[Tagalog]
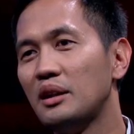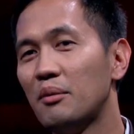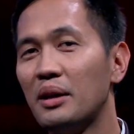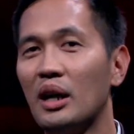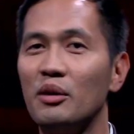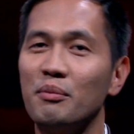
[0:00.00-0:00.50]

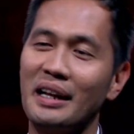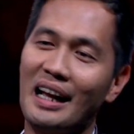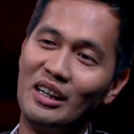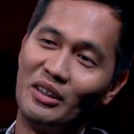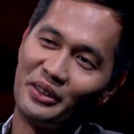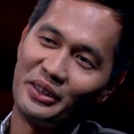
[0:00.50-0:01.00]
syempre ako
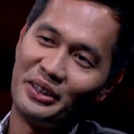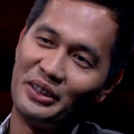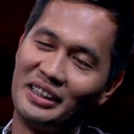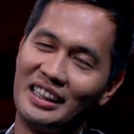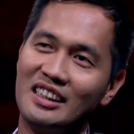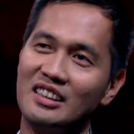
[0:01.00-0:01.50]
panalo ako doon.
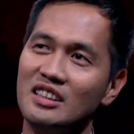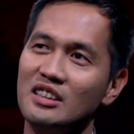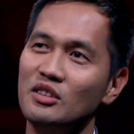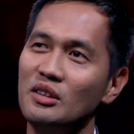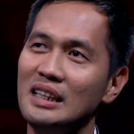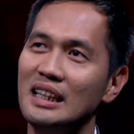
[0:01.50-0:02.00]
Ganun.
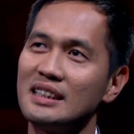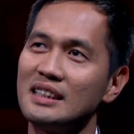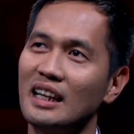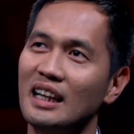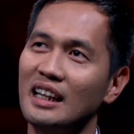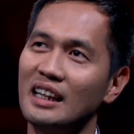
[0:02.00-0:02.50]
Doon lang
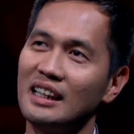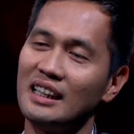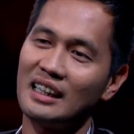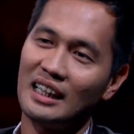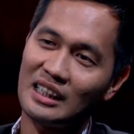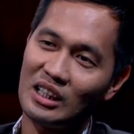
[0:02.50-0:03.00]
sa
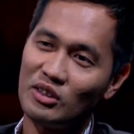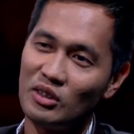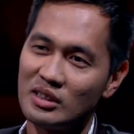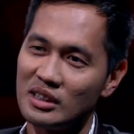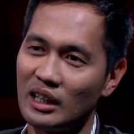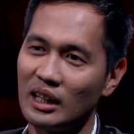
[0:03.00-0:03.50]
nagkatalo
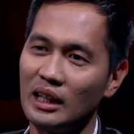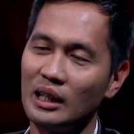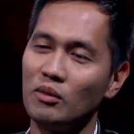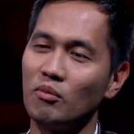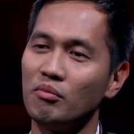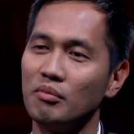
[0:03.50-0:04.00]
doon sa
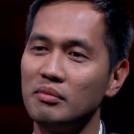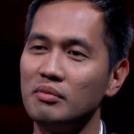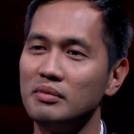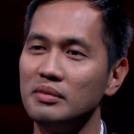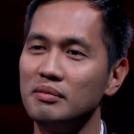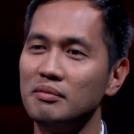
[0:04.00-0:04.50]

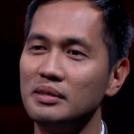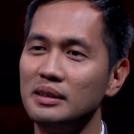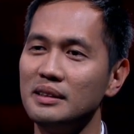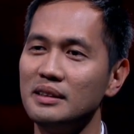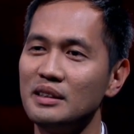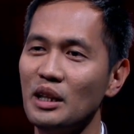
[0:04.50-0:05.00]

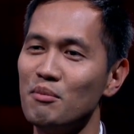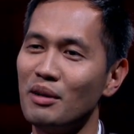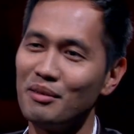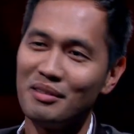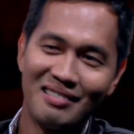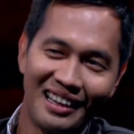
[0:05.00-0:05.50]
sa
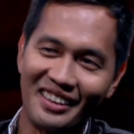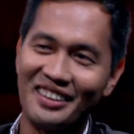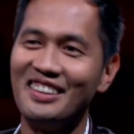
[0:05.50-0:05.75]
ibang ano.